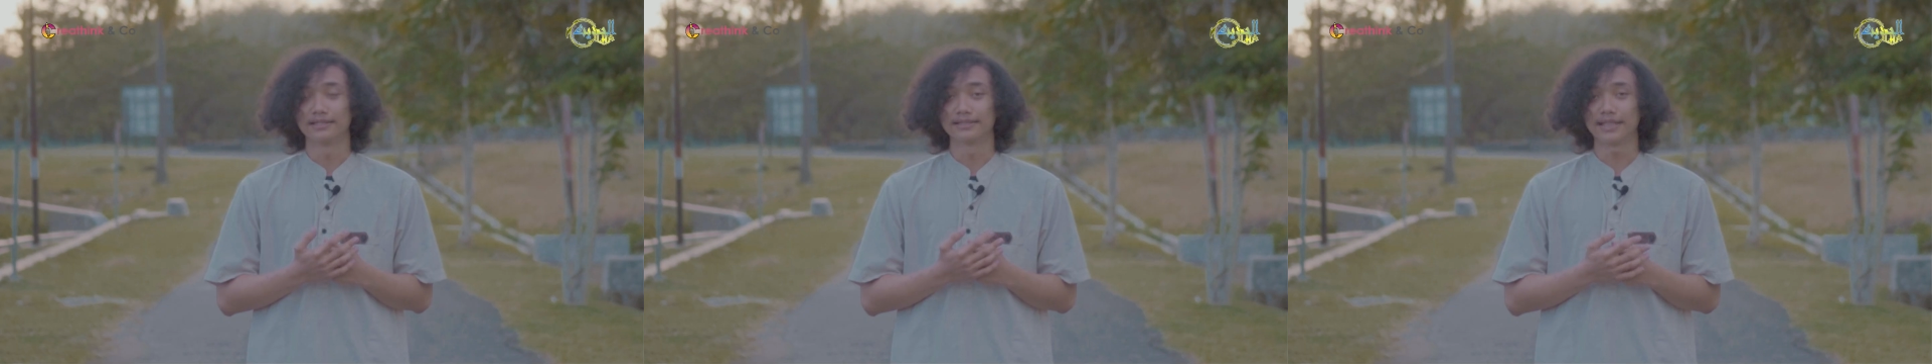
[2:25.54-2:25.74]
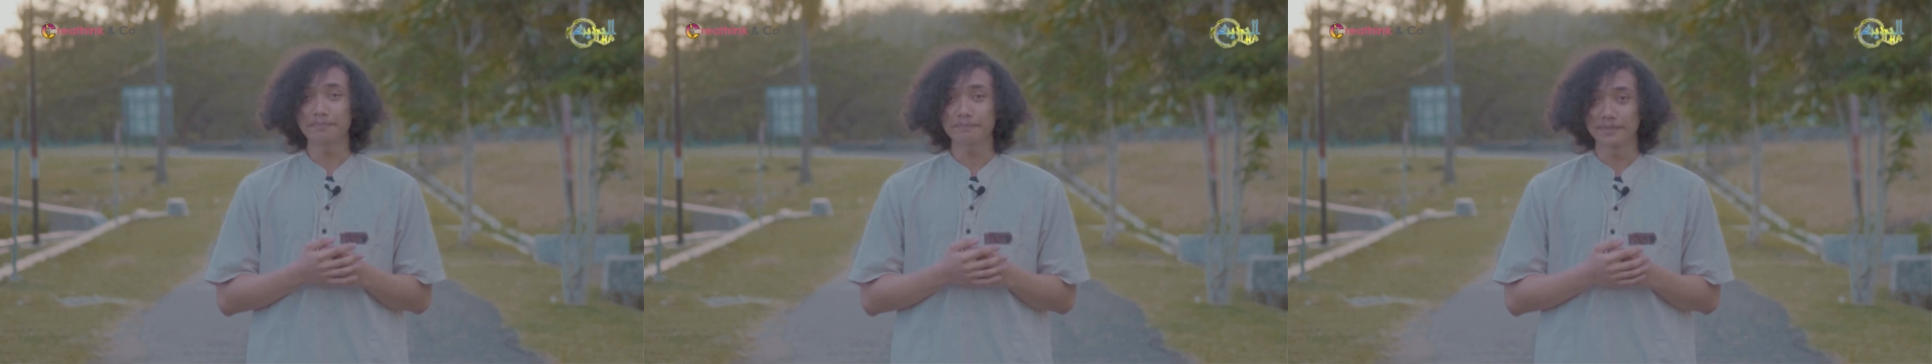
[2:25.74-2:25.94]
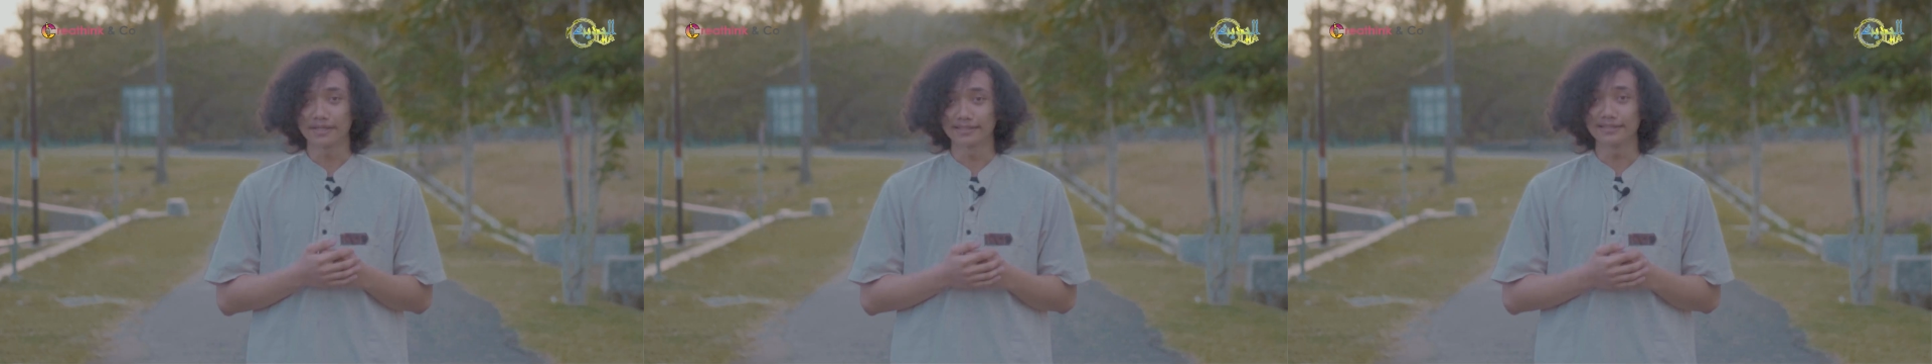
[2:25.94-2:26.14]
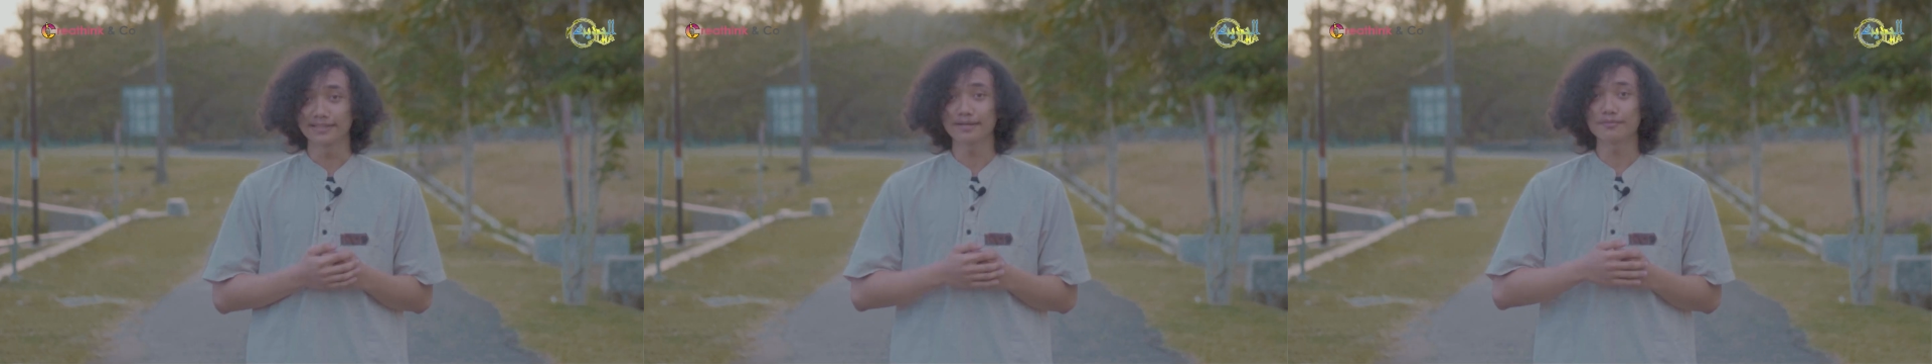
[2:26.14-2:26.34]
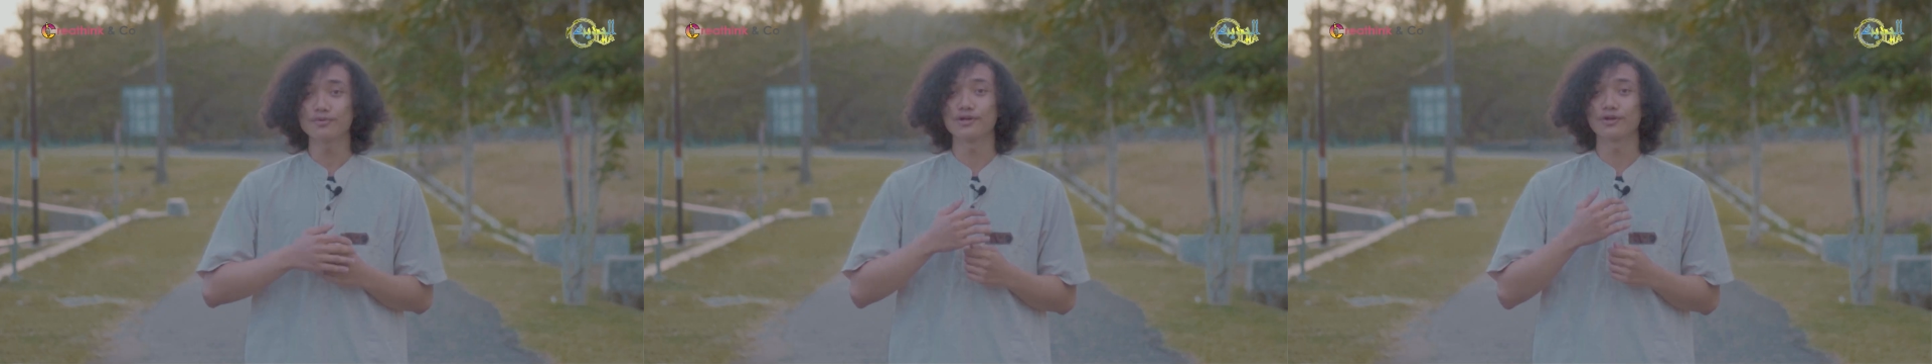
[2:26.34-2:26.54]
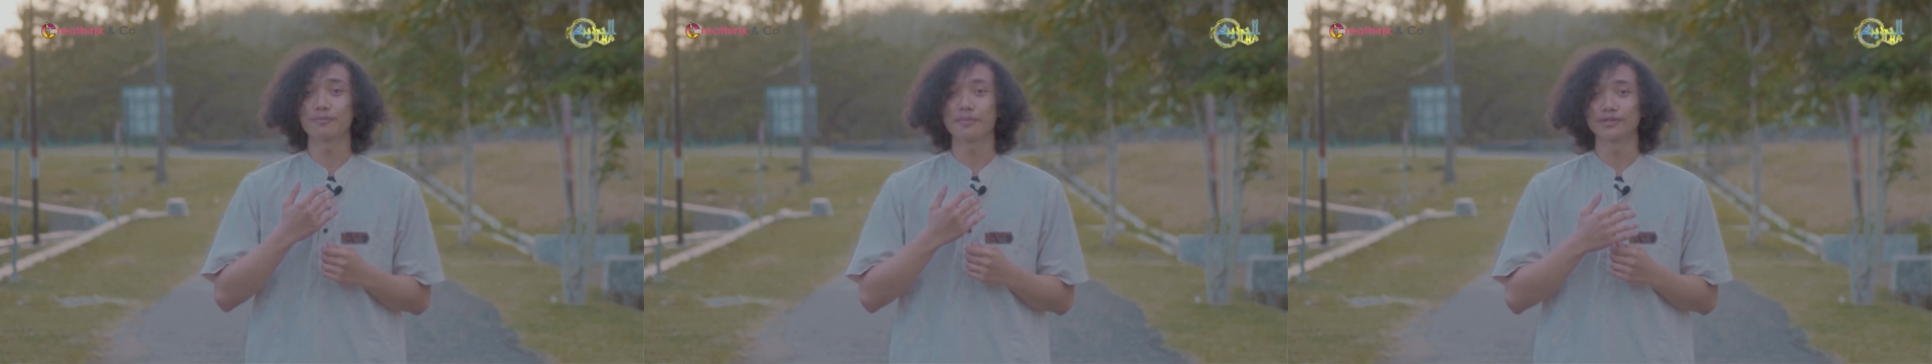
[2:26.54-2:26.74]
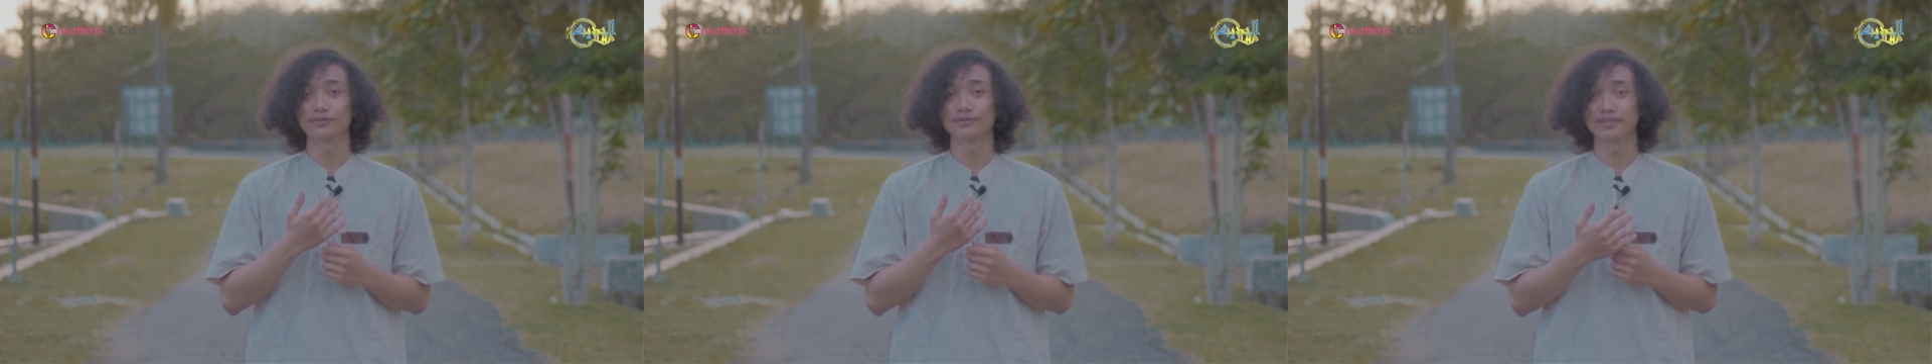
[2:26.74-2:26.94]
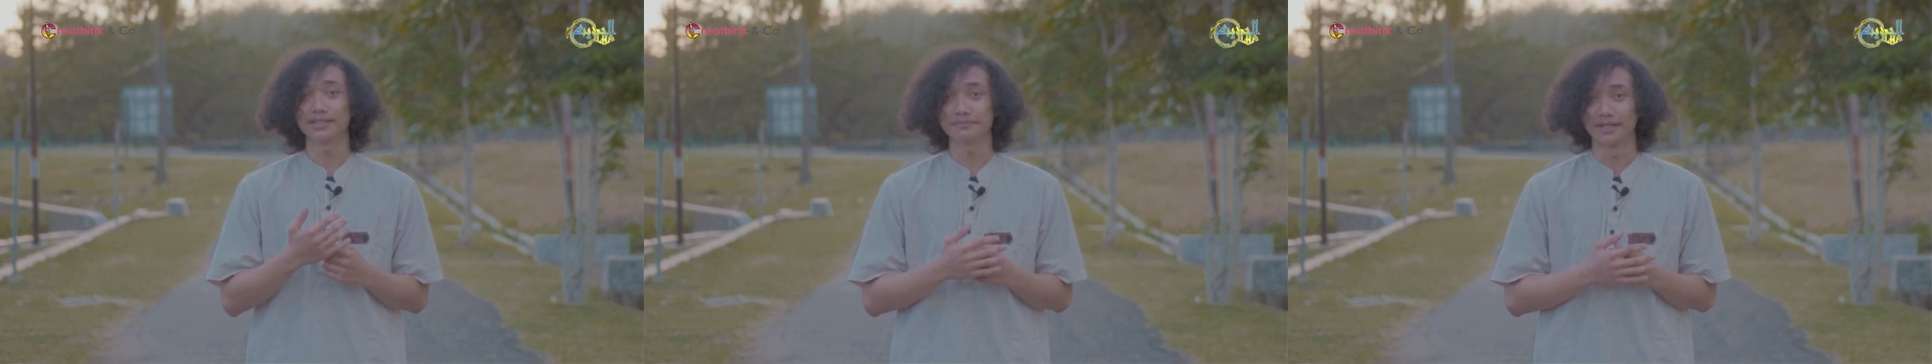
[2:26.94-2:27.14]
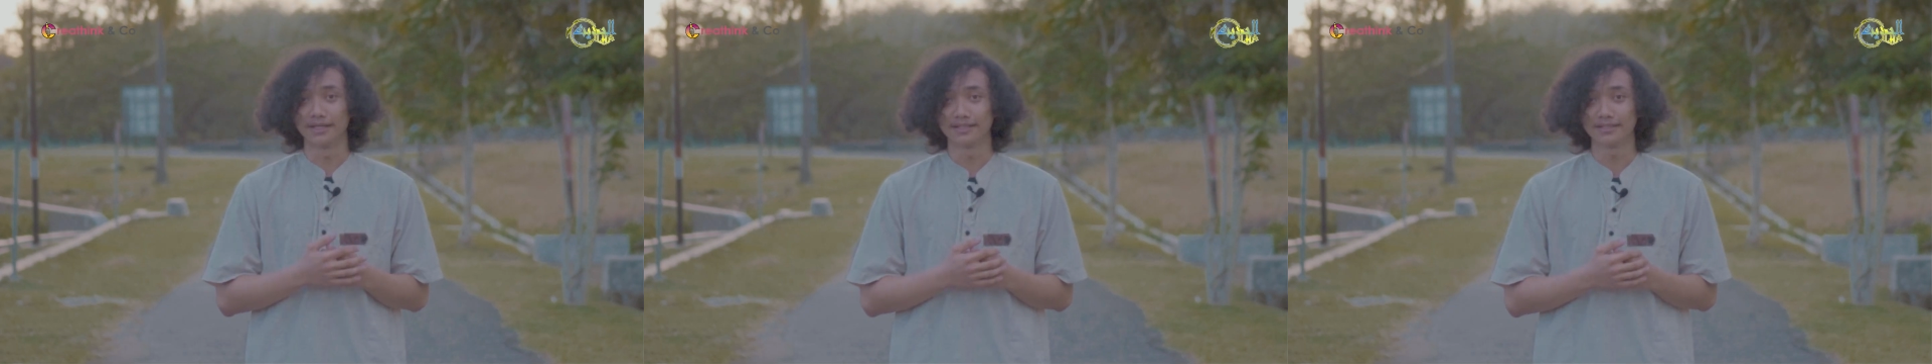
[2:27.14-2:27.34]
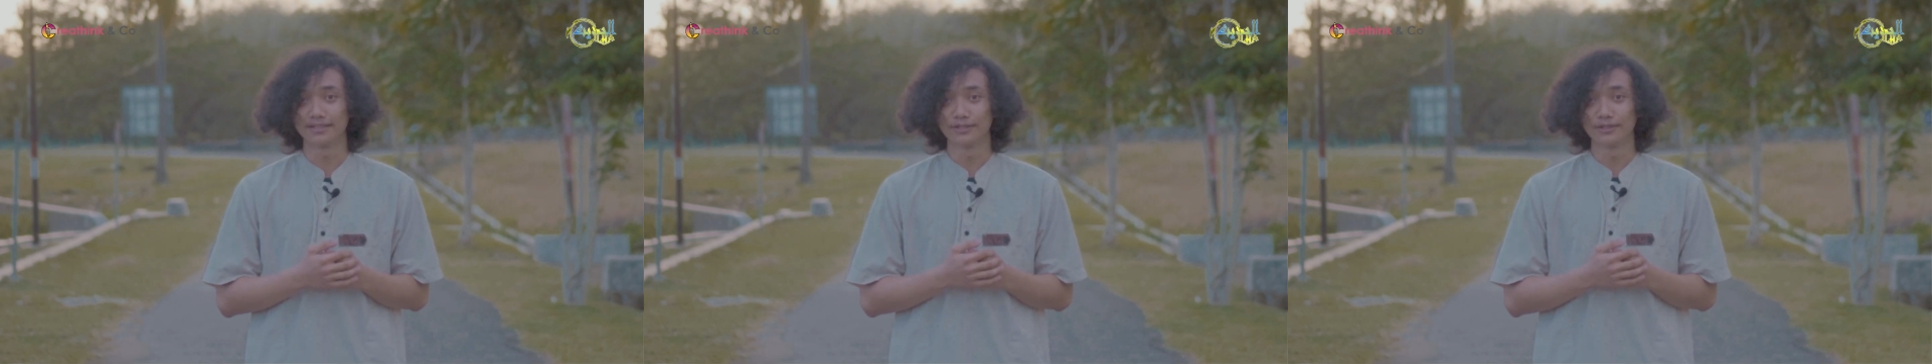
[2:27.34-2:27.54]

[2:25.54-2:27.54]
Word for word: Tapi ketika bulan Ramadan tiba,